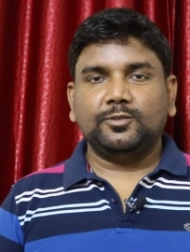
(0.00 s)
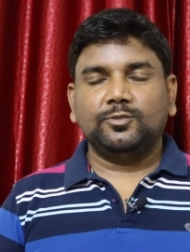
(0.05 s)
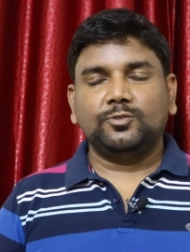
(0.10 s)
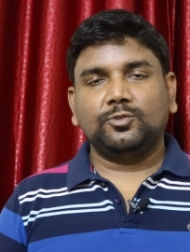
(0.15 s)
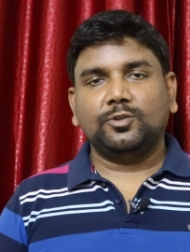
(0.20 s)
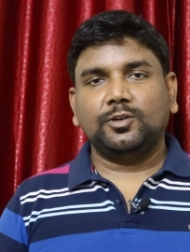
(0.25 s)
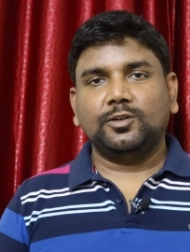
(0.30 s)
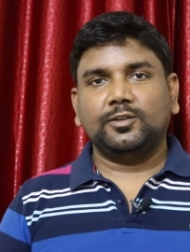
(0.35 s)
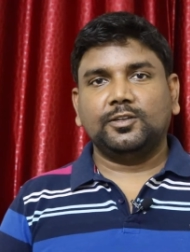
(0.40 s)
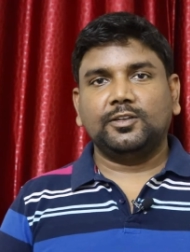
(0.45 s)

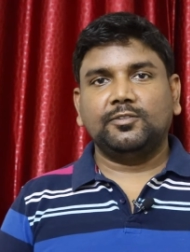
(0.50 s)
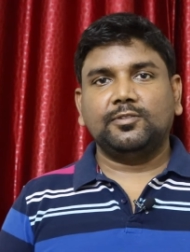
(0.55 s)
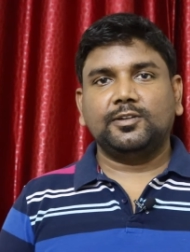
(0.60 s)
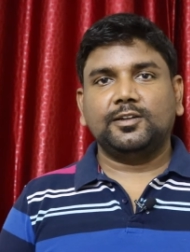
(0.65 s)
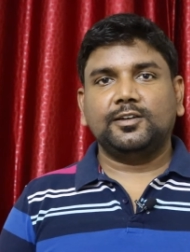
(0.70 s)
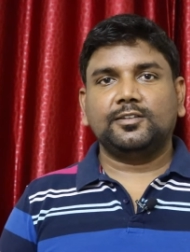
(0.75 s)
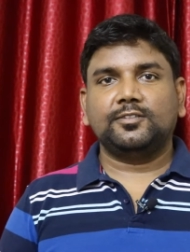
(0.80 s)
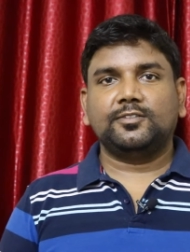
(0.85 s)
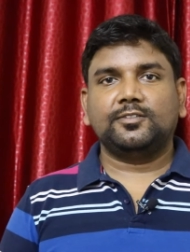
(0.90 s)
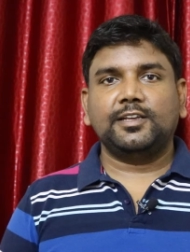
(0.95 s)
ஸோ இவர்
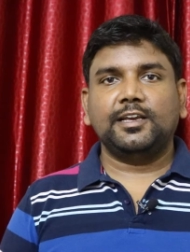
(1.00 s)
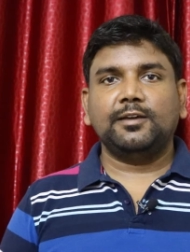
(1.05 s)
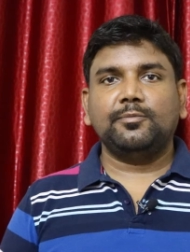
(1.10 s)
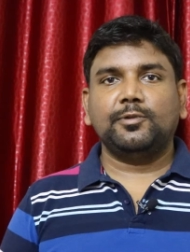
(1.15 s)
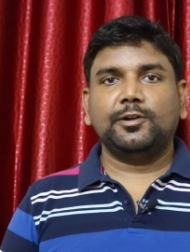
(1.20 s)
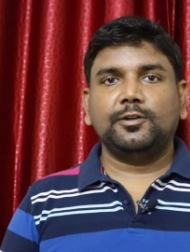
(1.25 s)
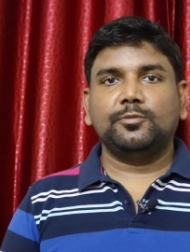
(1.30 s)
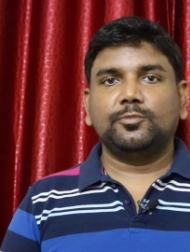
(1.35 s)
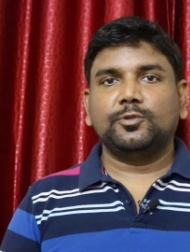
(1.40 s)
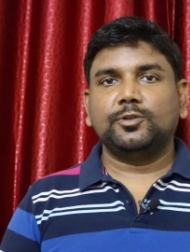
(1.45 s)
ஸ்டே
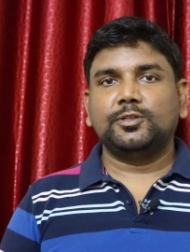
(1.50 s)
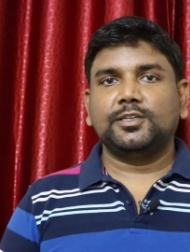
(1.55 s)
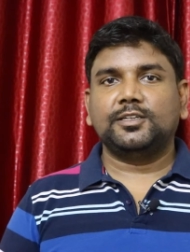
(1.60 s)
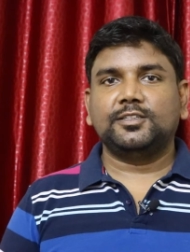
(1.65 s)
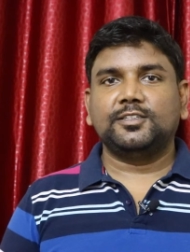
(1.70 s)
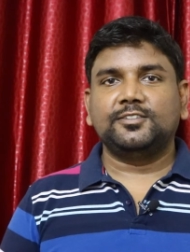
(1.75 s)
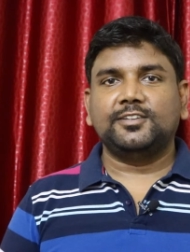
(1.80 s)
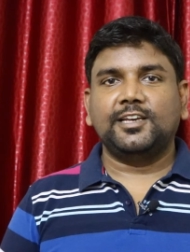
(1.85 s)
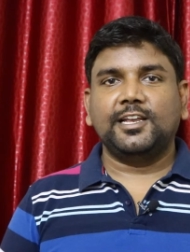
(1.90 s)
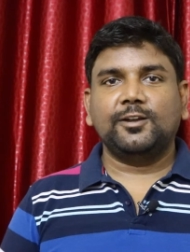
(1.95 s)
பண்ணும்போது
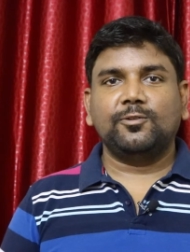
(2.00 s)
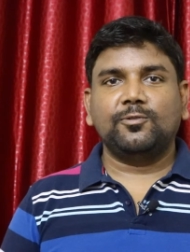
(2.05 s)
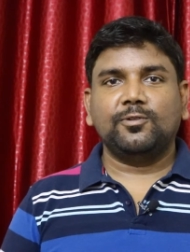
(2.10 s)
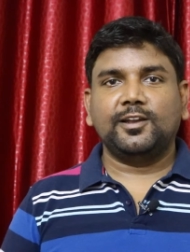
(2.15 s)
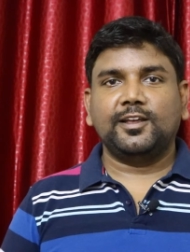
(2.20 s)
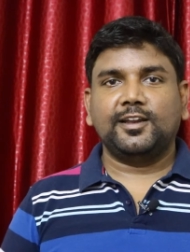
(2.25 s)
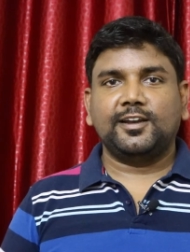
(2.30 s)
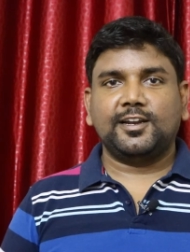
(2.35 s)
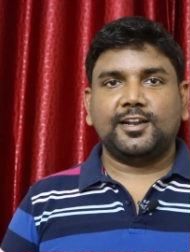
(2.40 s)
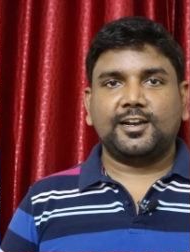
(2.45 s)
அந்த
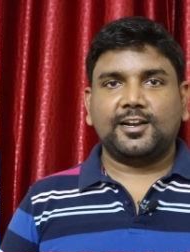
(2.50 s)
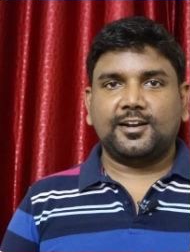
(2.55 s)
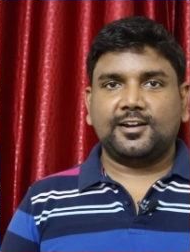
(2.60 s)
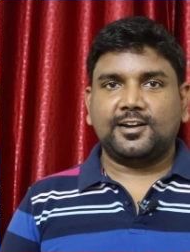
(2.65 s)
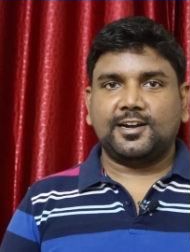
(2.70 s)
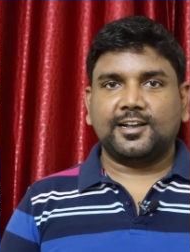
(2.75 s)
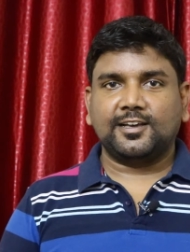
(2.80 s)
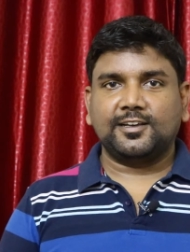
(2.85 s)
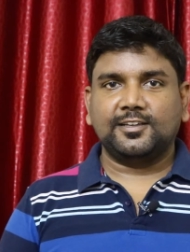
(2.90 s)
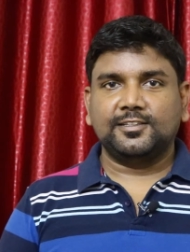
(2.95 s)
ஜெயிலுக்குள்ளே என்னெல்லாம்
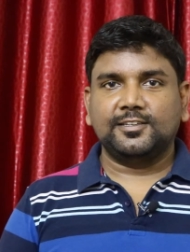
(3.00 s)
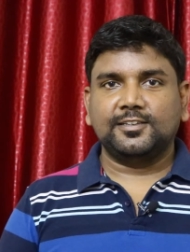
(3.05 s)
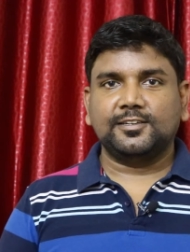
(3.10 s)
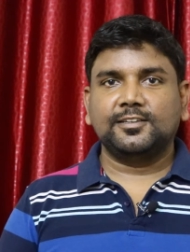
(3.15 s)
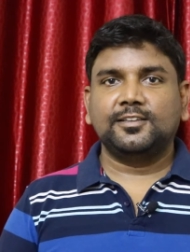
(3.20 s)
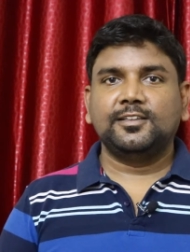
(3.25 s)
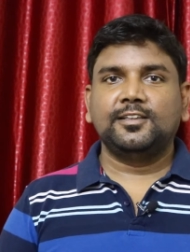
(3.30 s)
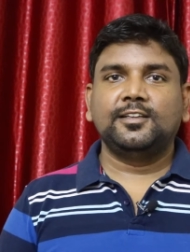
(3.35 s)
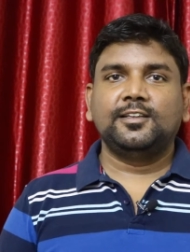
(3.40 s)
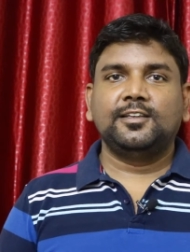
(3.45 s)
நடக்குது
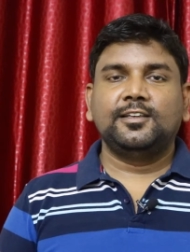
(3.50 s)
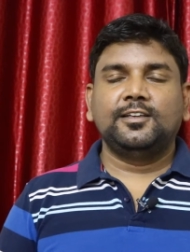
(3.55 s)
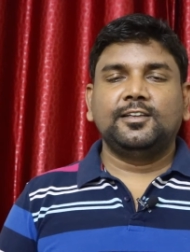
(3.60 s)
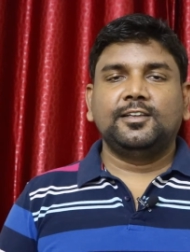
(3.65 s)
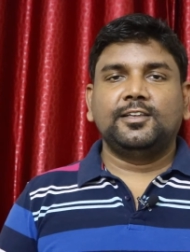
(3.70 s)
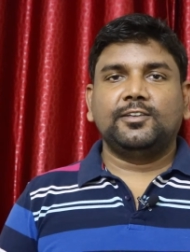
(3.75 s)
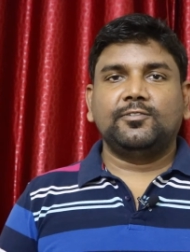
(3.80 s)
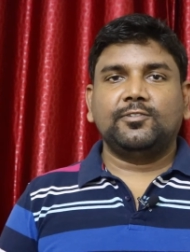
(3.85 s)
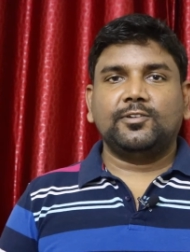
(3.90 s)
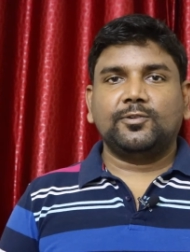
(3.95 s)

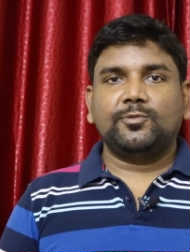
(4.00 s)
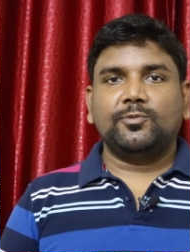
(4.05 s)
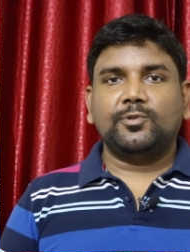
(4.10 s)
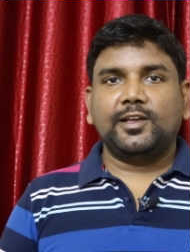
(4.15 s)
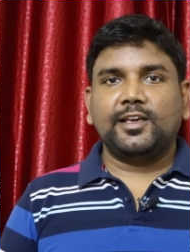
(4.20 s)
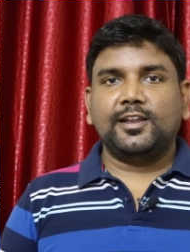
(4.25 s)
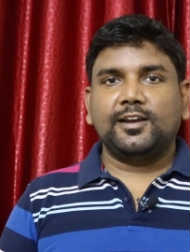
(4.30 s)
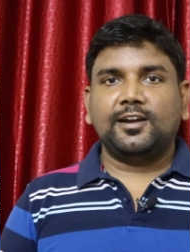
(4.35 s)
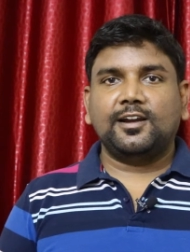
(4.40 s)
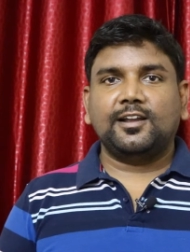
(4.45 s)
இவர் கூட
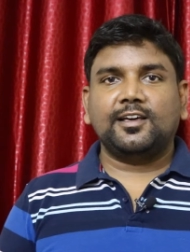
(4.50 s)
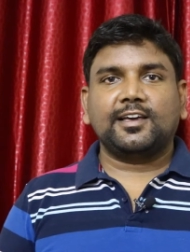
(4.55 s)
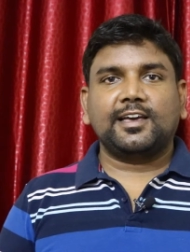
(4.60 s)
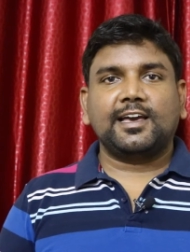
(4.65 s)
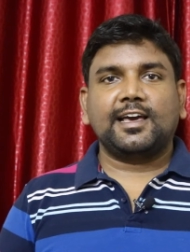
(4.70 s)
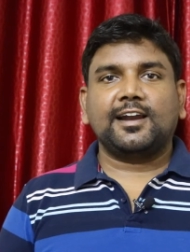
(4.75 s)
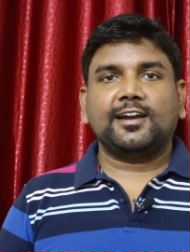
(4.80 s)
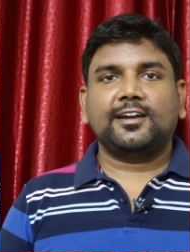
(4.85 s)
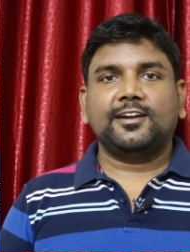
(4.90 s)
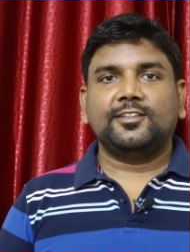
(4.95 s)
என்னெல்லாம்
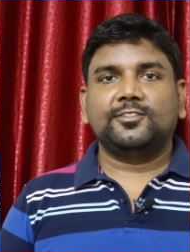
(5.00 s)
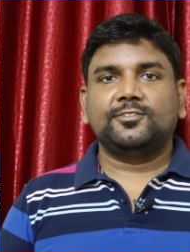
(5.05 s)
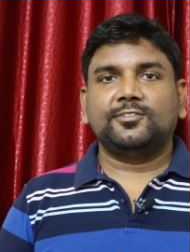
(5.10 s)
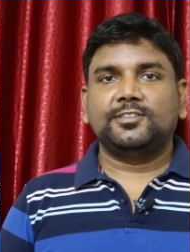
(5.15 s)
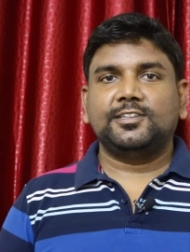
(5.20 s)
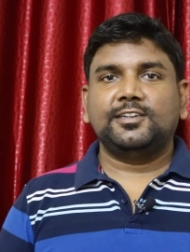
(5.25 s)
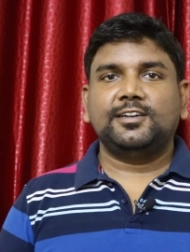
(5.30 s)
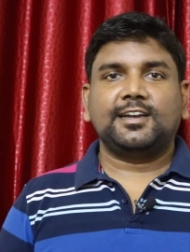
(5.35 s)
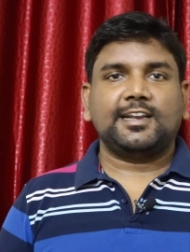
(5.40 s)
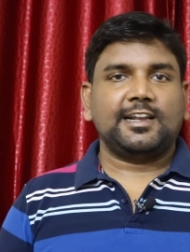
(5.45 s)
கேரக்டர்ஸ்
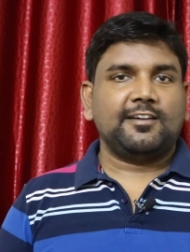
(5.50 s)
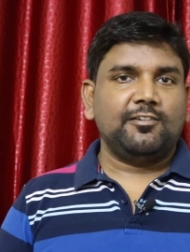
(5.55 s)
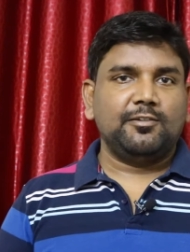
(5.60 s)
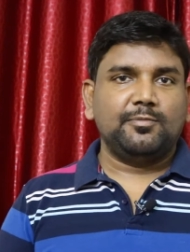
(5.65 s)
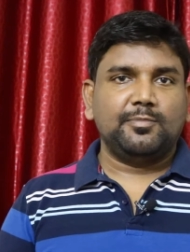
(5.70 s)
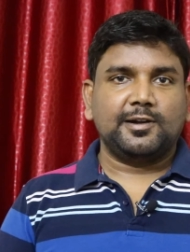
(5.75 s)
வந்து ட்ராவல்